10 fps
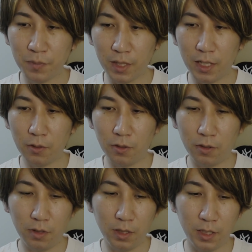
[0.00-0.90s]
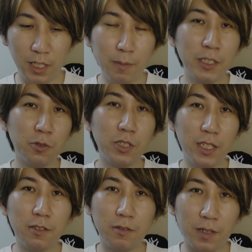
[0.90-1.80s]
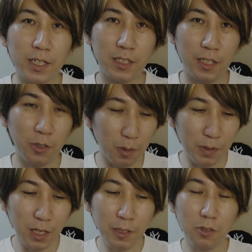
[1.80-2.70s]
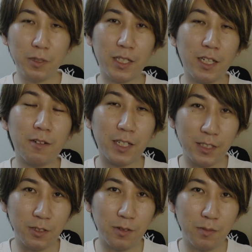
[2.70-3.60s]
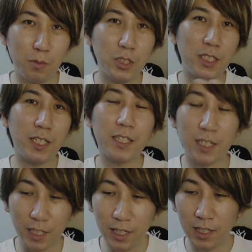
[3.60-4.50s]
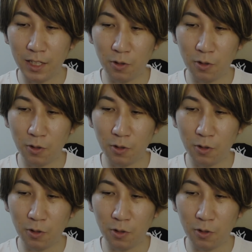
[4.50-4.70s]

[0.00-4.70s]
あの、山状になるわけですね。要はピラミッドみたいになるわけですよ。文字でできたね。